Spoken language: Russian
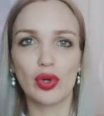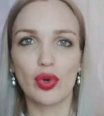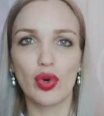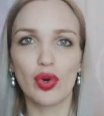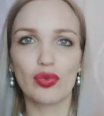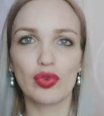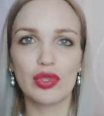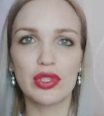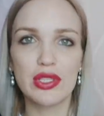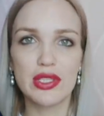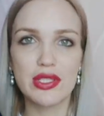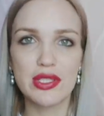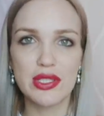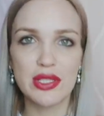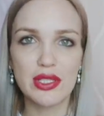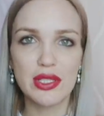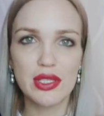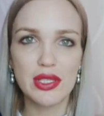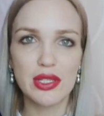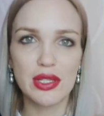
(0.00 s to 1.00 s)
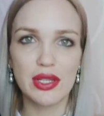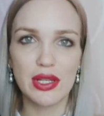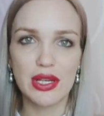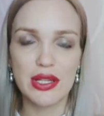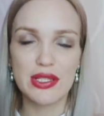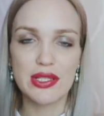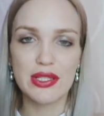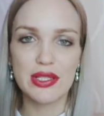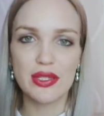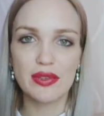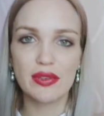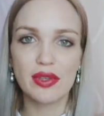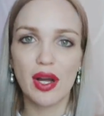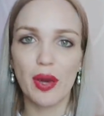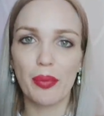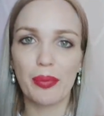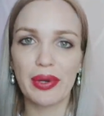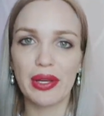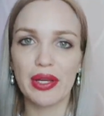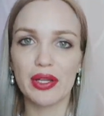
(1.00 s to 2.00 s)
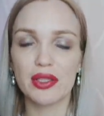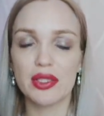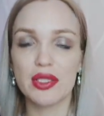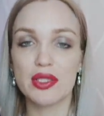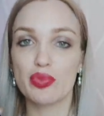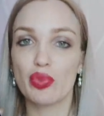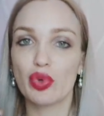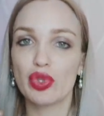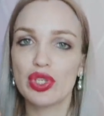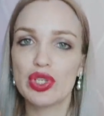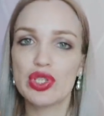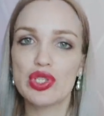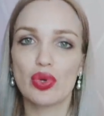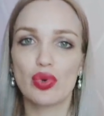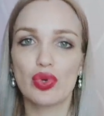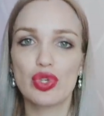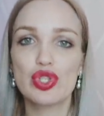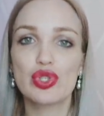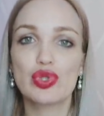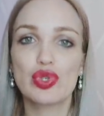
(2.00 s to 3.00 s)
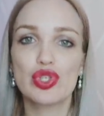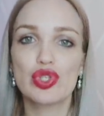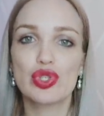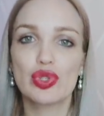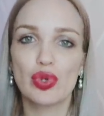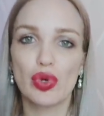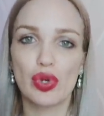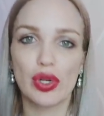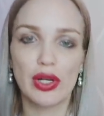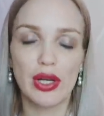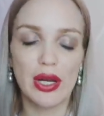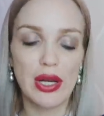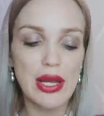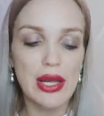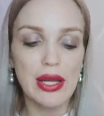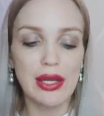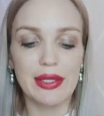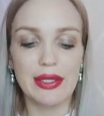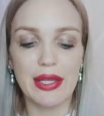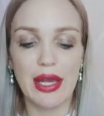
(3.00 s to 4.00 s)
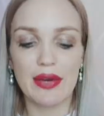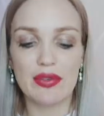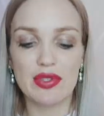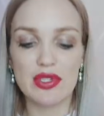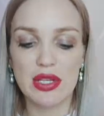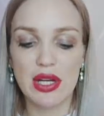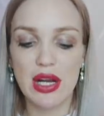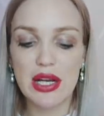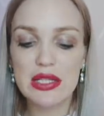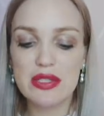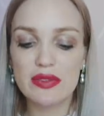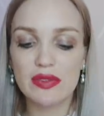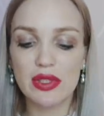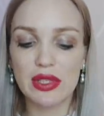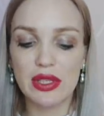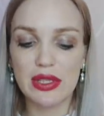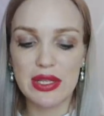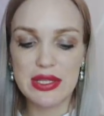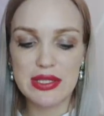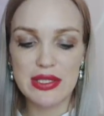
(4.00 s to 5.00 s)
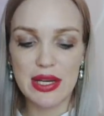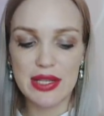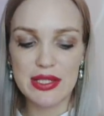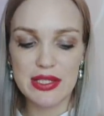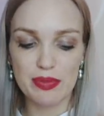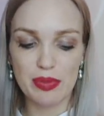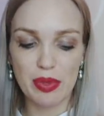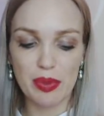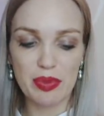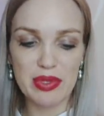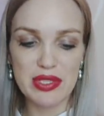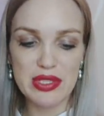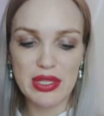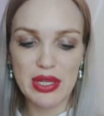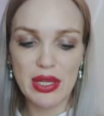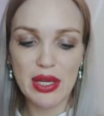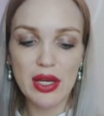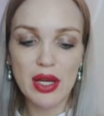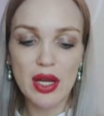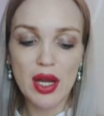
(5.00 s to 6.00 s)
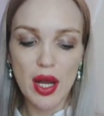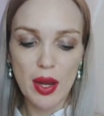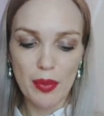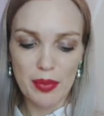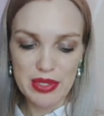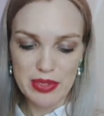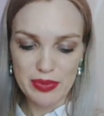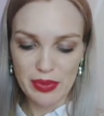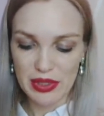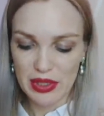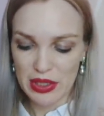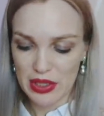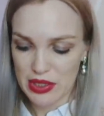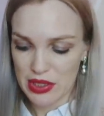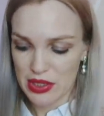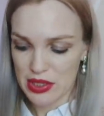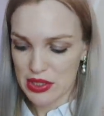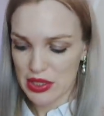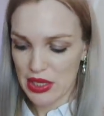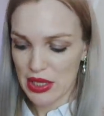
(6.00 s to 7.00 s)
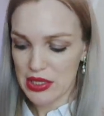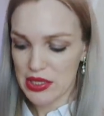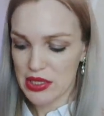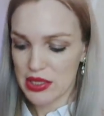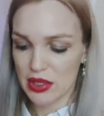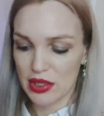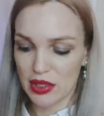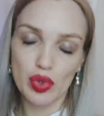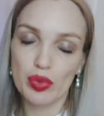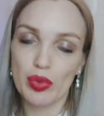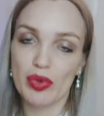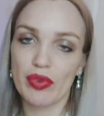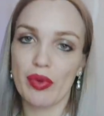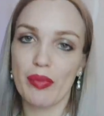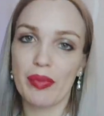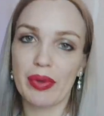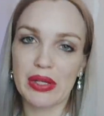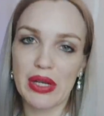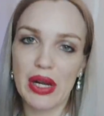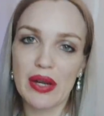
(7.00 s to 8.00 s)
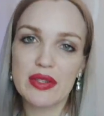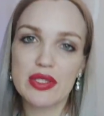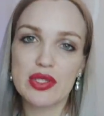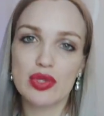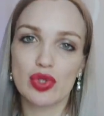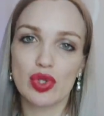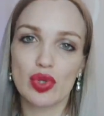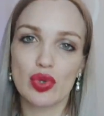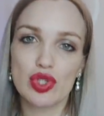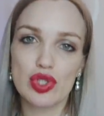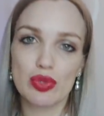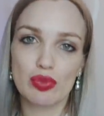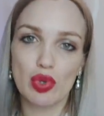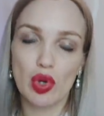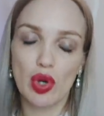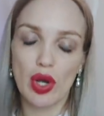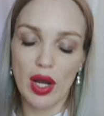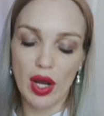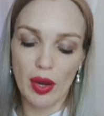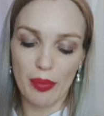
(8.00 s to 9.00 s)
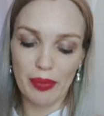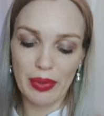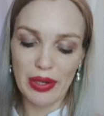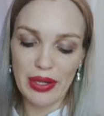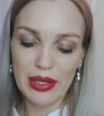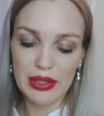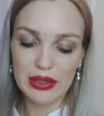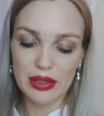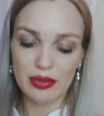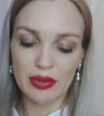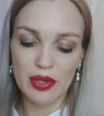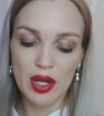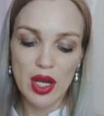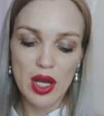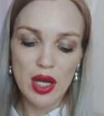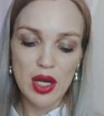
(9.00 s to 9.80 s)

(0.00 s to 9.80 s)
такой вот синий красивый комплект и смотрится очень-очень дорого. Я его заказывала на сайте ППЗ, посмотрите, кстати, думаю, вам понравится, у них очень много комплектов,